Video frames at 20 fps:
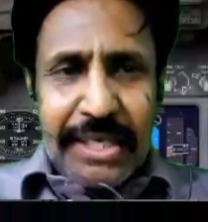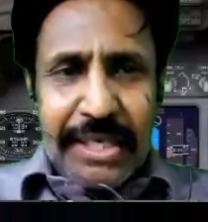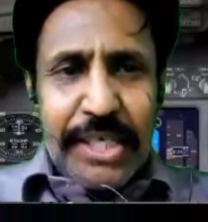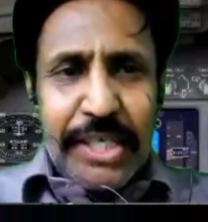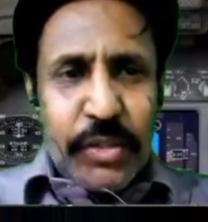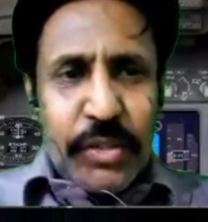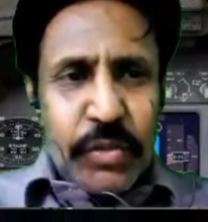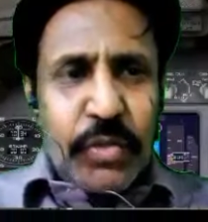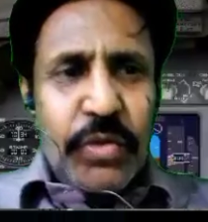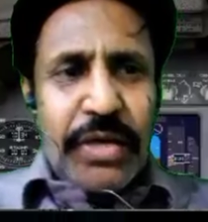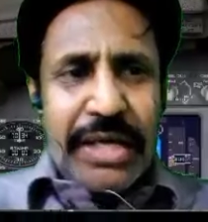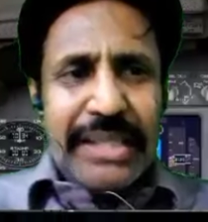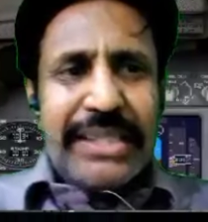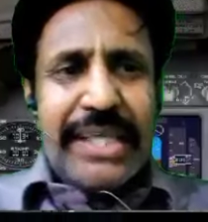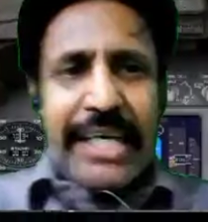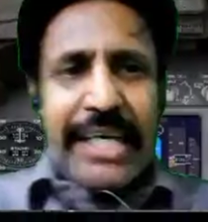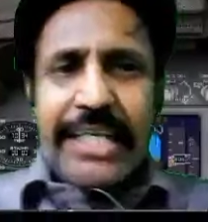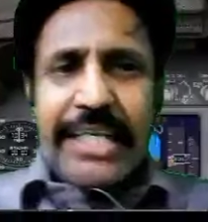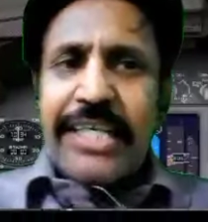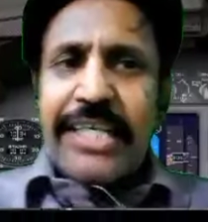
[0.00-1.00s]
और जब
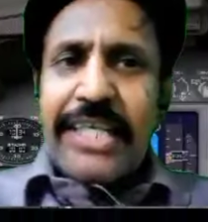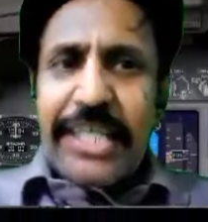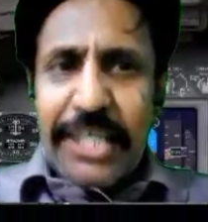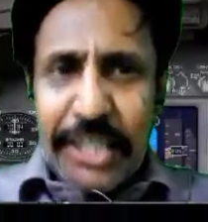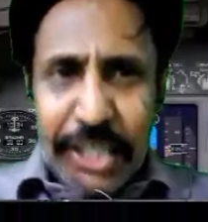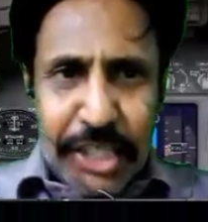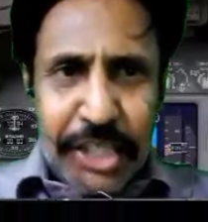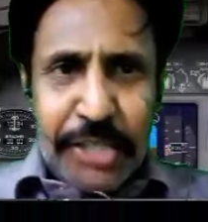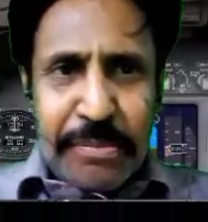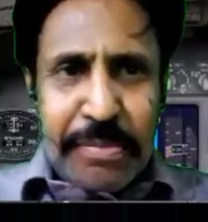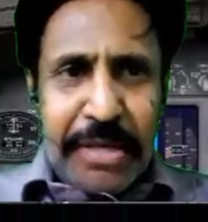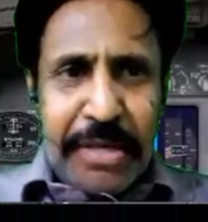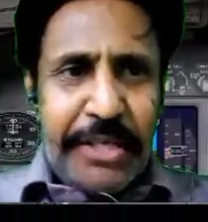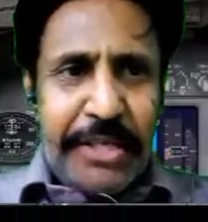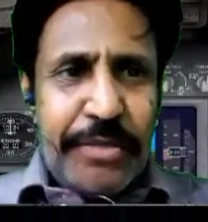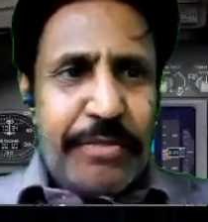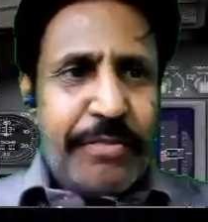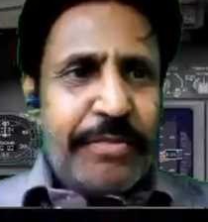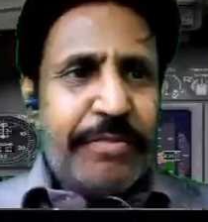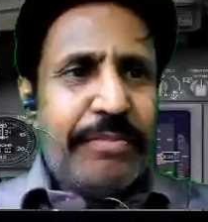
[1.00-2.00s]
ऑटोमेटेड फ्लाइट स्टार्ट होती है
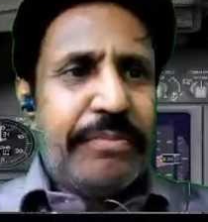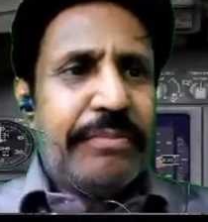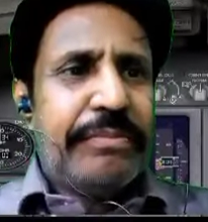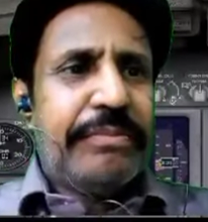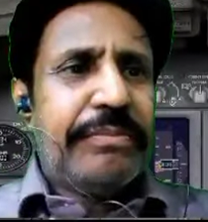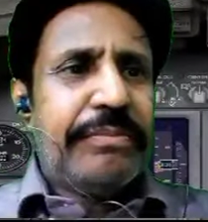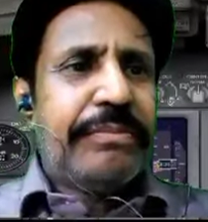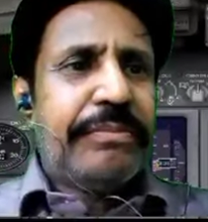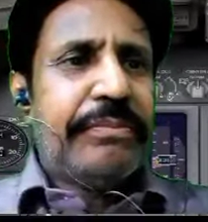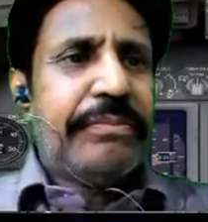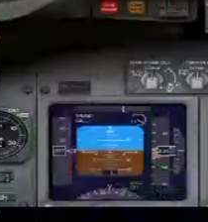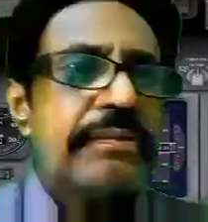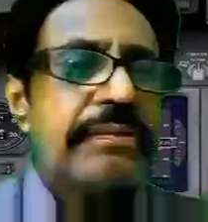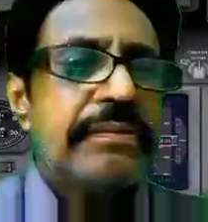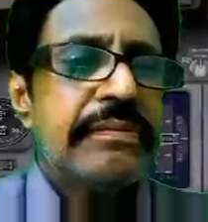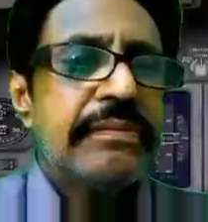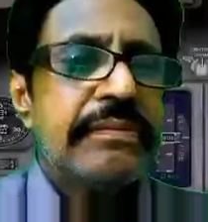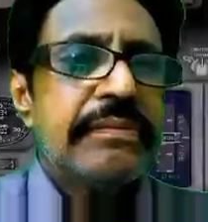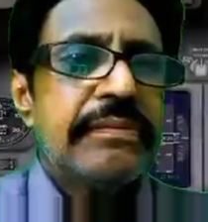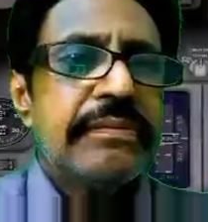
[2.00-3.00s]
तो पायलट
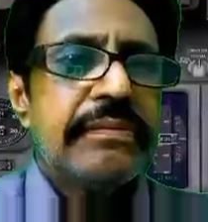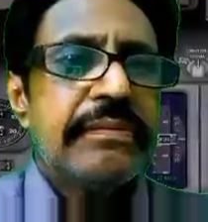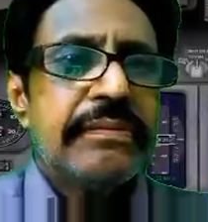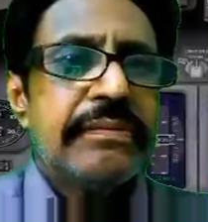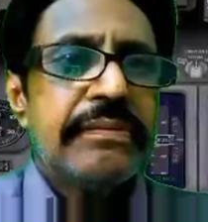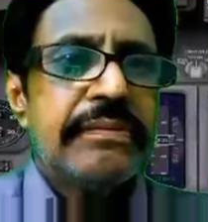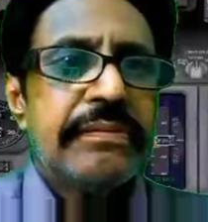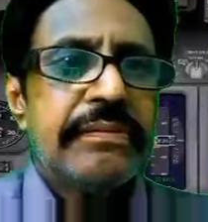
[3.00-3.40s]
इन पर अपने